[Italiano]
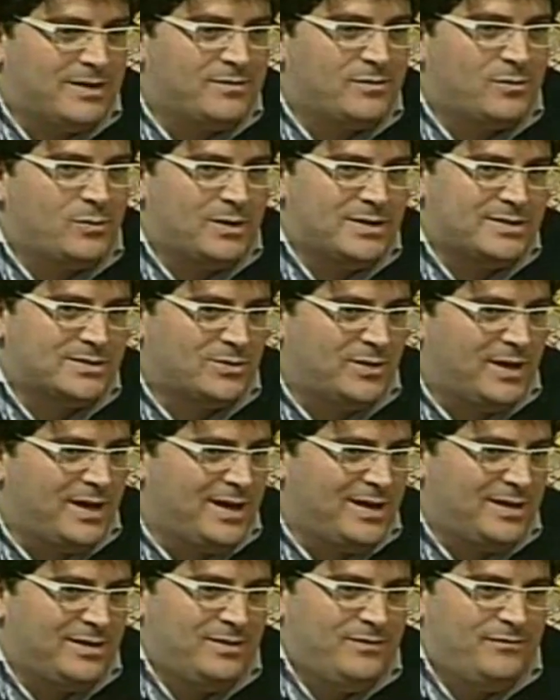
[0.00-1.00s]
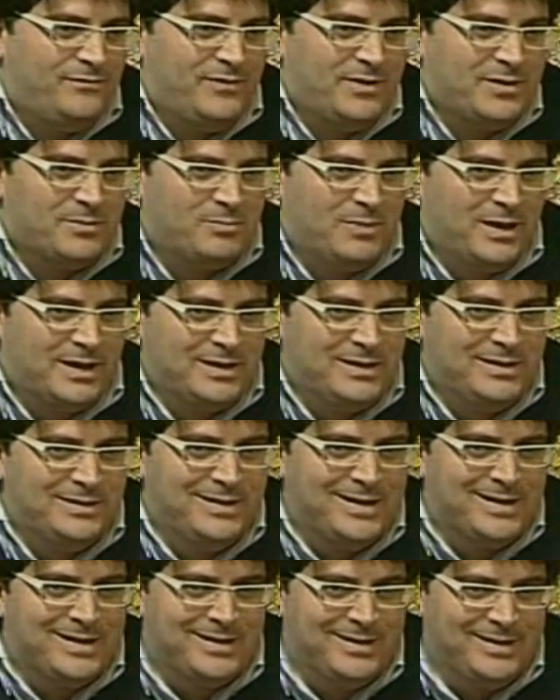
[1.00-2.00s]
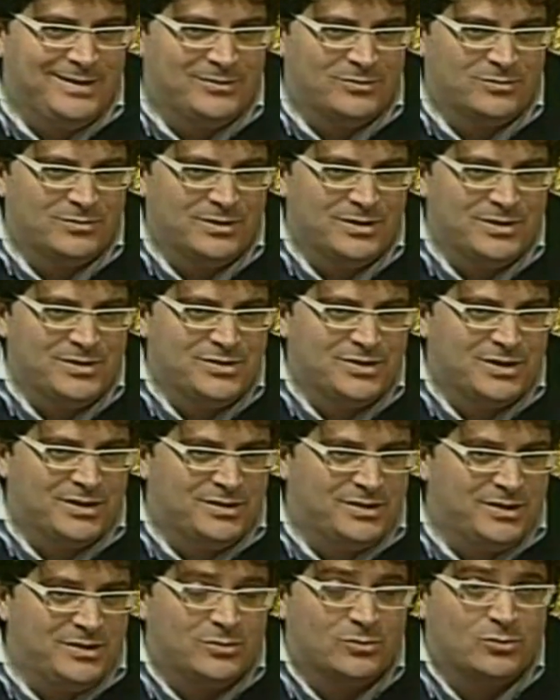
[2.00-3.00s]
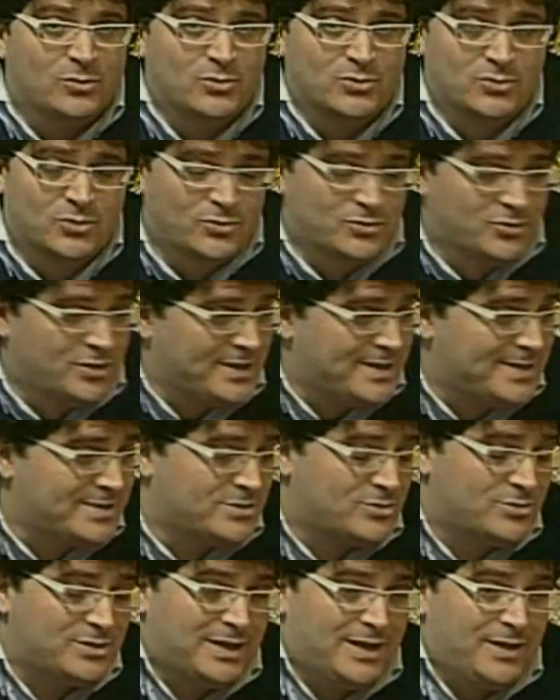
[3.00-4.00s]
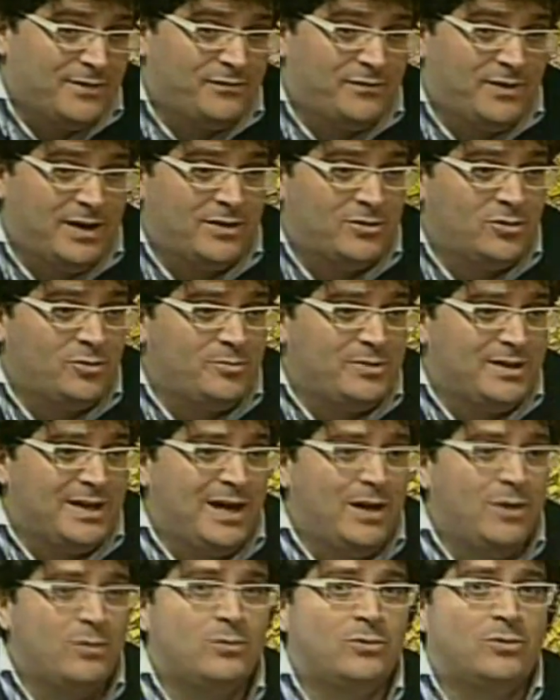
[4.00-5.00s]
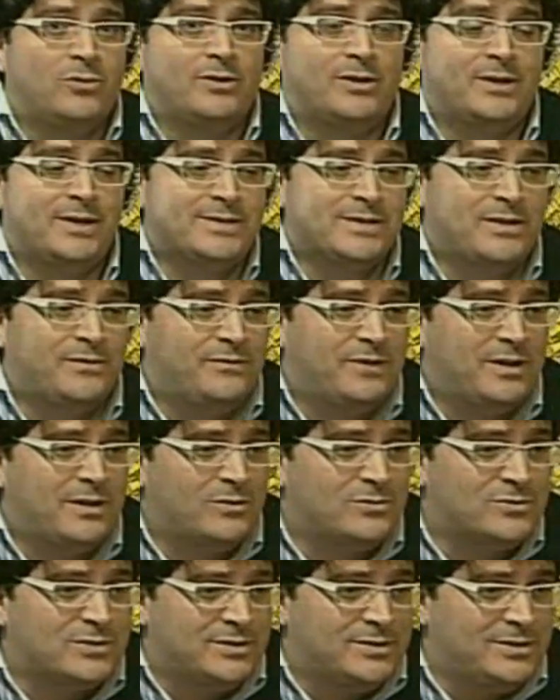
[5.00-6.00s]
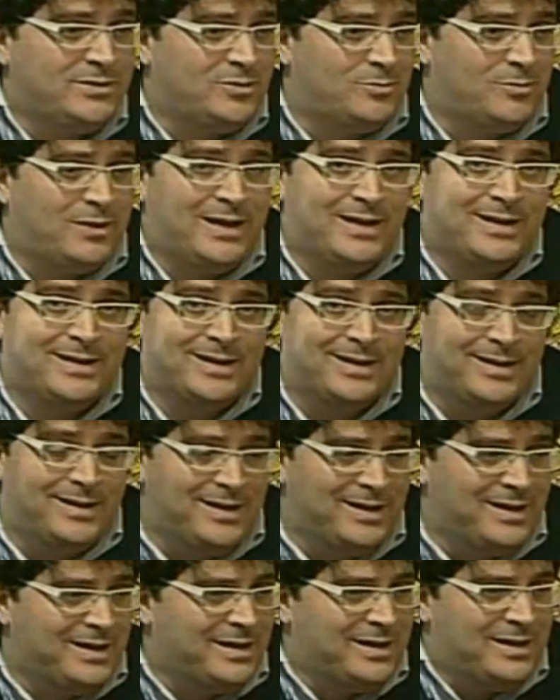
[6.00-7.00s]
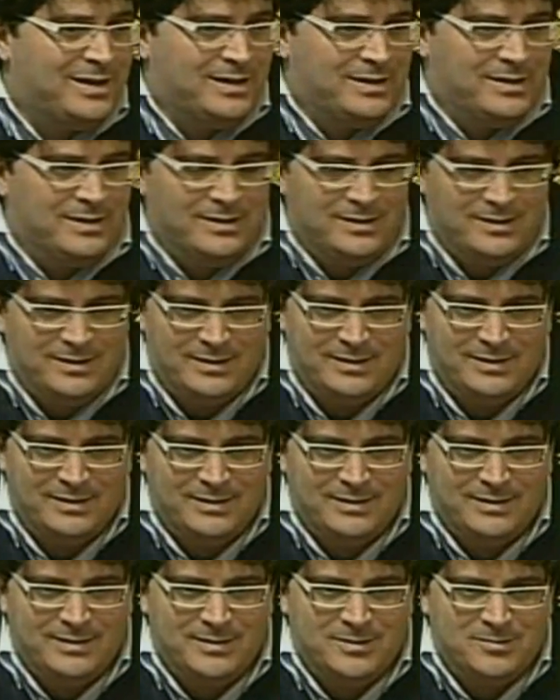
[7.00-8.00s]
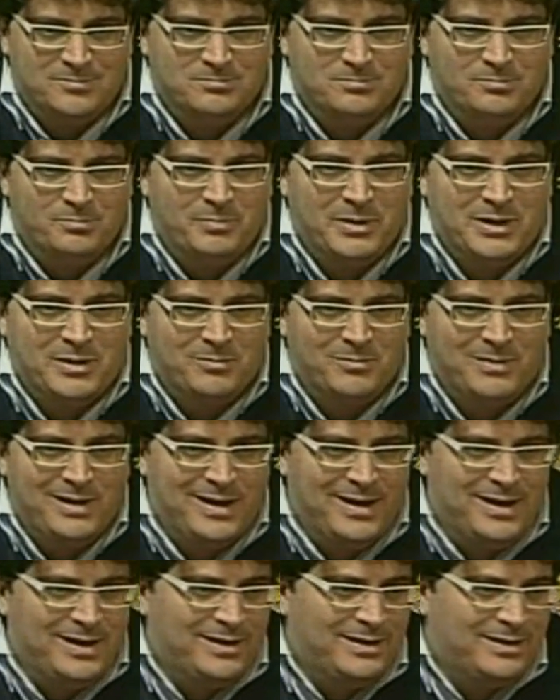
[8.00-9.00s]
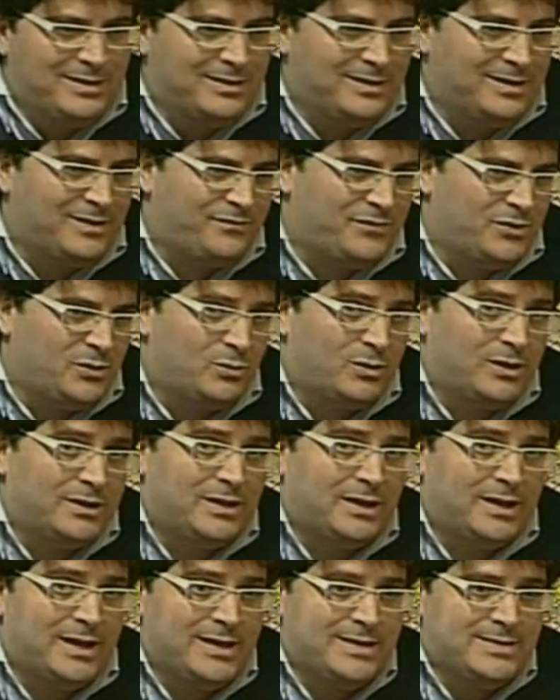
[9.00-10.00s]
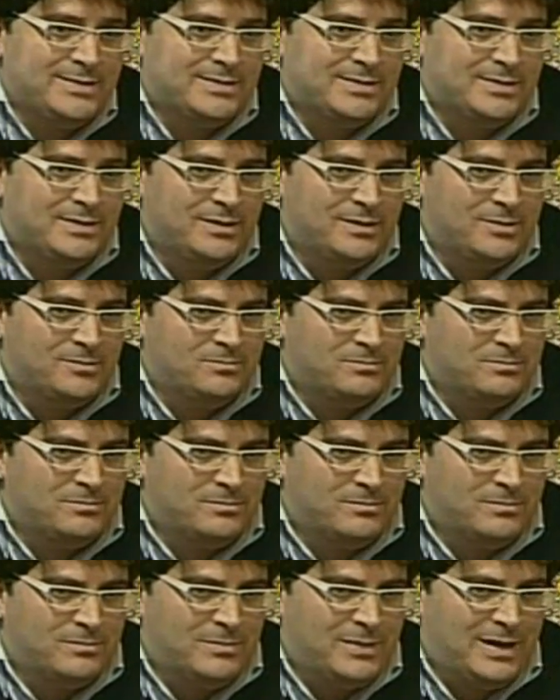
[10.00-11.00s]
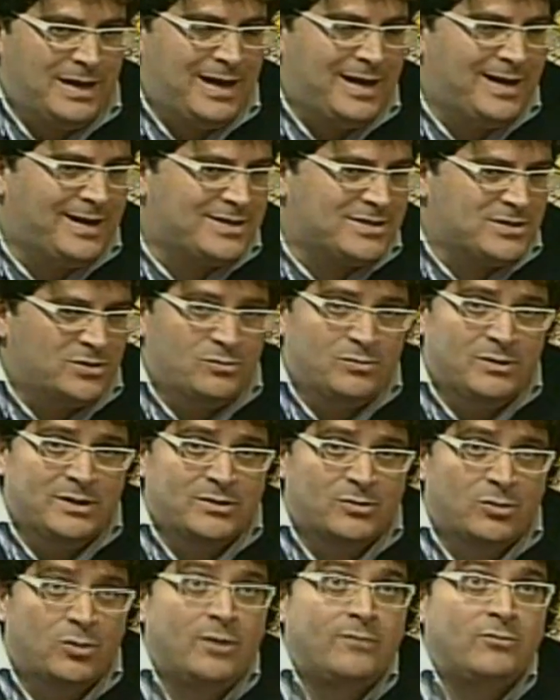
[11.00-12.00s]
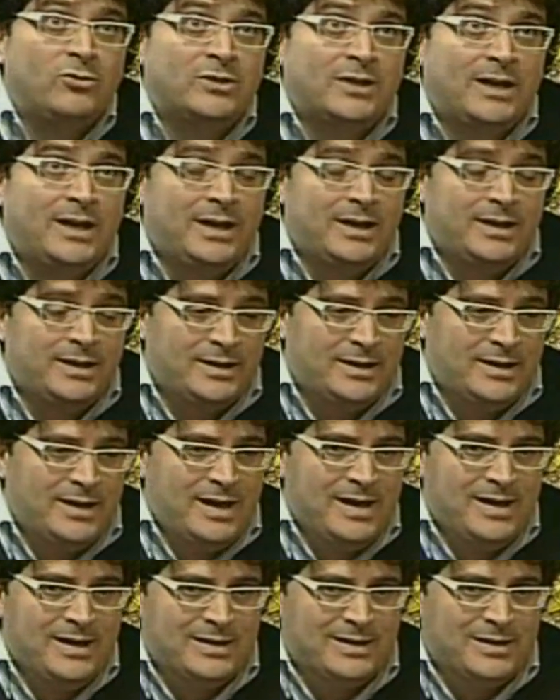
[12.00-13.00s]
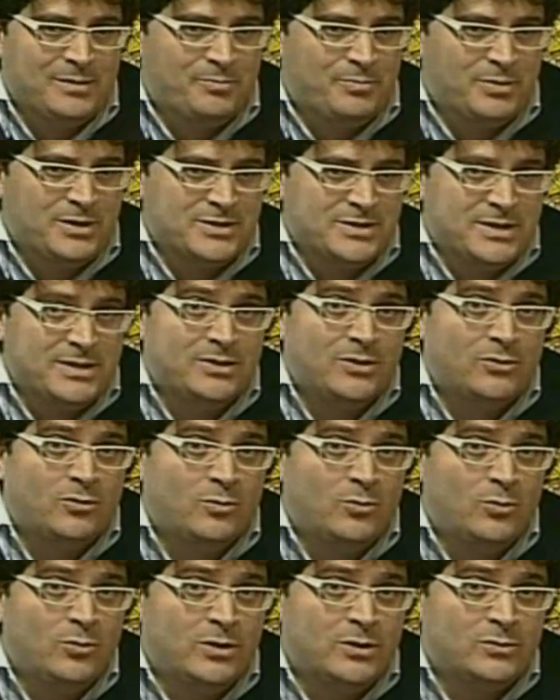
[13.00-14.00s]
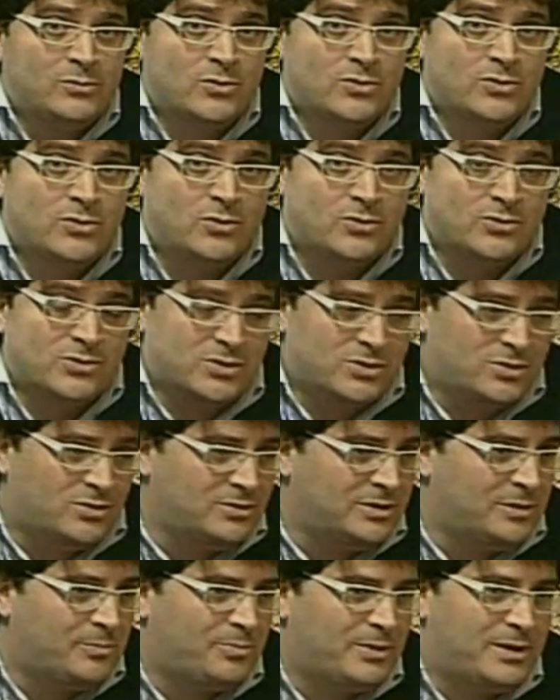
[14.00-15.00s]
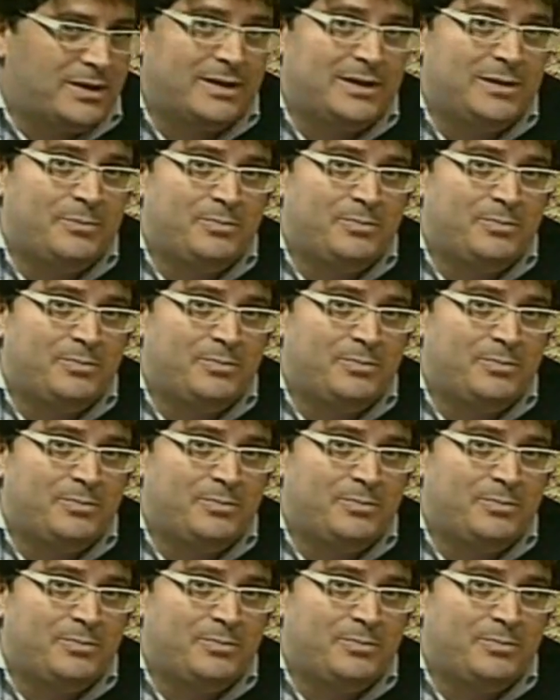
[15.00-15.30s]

Questo è il fermare il declino di Giannino. Non so se riuscirà a farlo, io mi auguro che riesca a farlo Giannino, ma anche eh, per me la figura di Renzi, anche se non andrò a votare, rappresenta comunque uno scossone per il